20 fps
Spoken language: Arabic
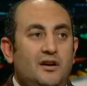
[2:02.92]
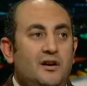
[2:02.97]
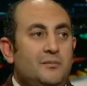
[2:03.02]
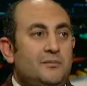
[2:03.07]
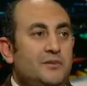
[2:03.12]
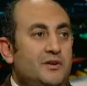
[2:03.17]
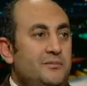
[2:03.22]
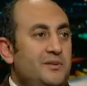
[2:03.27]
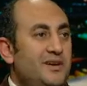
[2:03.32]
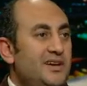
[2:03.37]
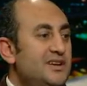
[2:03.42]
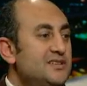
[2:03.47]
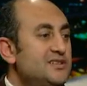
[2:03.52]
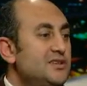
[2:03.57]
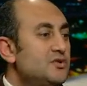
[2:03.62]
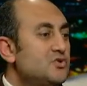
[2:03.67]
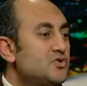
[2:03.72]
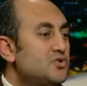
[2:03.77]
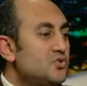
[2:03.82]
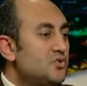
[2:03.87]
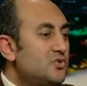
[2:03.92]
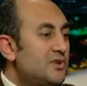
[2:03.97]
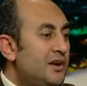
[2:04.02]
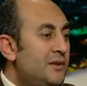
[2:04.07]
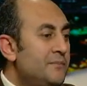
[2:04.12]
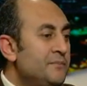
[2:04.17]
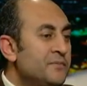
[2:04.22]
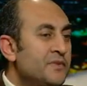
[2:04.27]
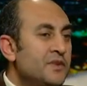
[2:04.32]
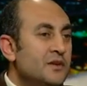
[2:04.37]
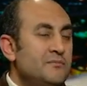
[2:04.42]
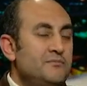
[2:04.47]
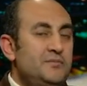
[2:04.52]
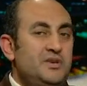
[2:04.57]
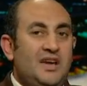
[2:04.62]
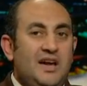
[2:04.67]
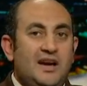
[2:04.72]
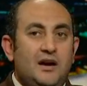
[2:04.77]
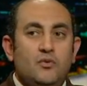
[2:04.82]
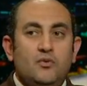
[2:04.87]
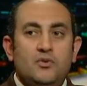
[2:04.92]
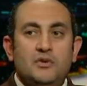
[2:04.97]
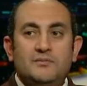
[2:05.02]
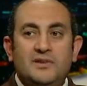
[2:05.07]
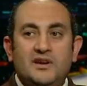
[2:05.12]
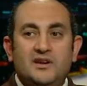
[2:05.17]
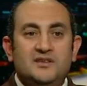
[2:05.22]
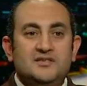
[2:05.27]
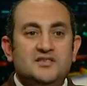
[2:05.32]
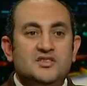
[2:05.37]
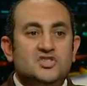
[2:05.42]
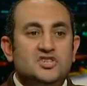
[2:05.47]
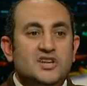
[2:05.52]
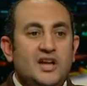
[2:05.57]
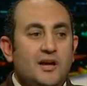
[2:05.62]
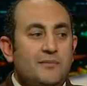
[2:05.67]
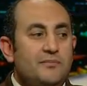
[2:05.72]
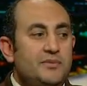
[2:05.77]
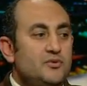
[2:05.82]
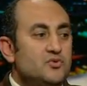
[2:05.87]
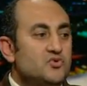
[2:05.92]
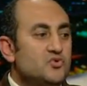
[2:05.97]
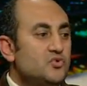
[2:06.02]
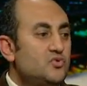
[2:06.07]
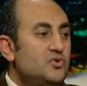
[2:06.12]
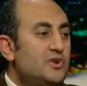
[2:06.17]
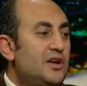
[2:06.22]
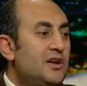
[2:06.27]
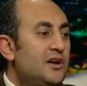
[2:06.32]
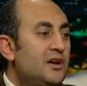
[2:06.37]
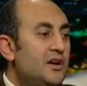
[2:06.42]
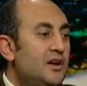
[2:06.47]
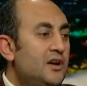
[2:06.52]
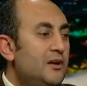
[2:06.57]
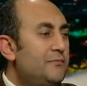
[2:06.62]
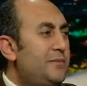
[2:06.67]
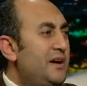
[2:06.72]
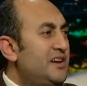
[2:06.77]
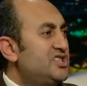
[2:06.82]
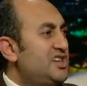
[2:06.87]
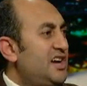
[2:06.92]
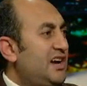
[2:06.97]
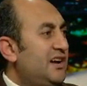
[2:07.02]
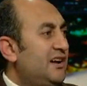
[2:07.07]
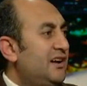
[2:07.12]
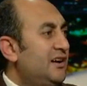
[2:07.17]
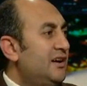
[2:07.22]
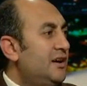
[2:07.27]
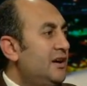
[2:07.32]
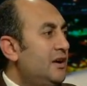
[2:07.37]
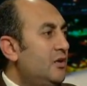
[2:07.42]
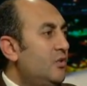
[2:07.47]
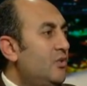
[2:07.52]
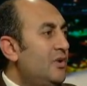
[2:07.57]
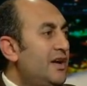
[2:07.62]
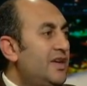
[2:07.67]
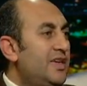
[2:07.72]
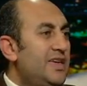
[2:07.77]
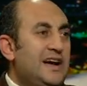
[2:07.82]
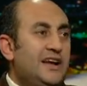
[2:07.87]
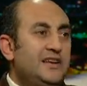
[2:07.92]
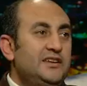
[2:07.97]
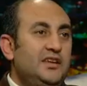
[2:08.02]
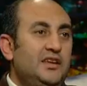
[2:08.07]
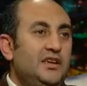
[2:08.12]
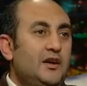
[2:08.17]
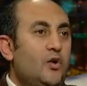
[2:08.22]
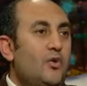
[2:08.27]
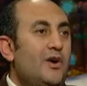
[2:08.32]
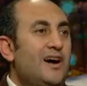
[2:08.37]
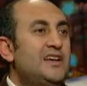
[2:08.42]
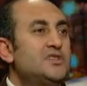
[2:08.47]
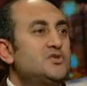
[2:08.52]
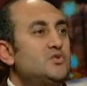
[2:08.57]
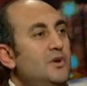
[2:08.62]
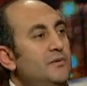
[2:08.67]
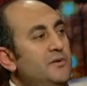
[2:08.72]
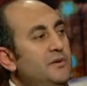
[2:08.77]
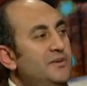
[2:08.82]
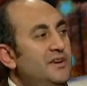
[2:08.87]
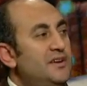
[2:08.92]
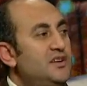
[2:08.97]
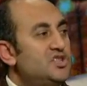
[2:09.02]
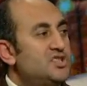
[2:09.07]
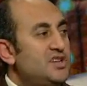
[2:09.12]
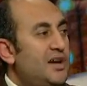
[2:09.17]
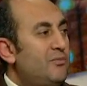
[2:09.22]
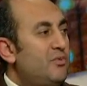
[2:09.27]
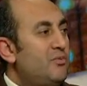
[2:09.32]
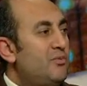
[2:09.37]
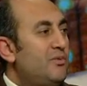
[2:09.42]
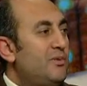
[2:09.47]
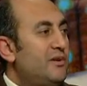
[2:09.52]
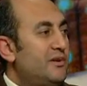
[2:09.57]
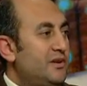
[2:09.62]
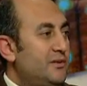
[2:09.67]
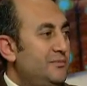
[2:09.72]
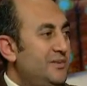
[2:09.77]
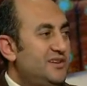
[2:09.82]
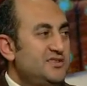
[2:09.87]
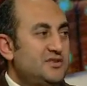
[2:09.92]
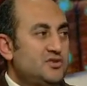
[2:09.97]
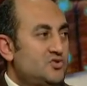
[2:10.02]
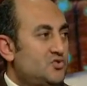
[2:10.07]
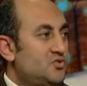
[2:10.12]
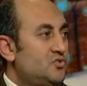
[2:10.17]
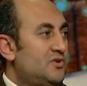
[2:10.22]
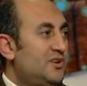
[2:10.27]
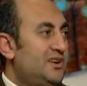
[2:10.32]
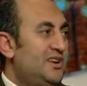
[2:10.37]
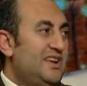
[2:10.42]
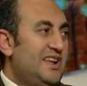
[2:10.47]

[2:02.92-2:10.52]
الامر بهذه الصوره بيحول مجلس الشعب لصوره بشعه ويعني هو أسوأ من مجلس شعب مبارك بهذه الصورة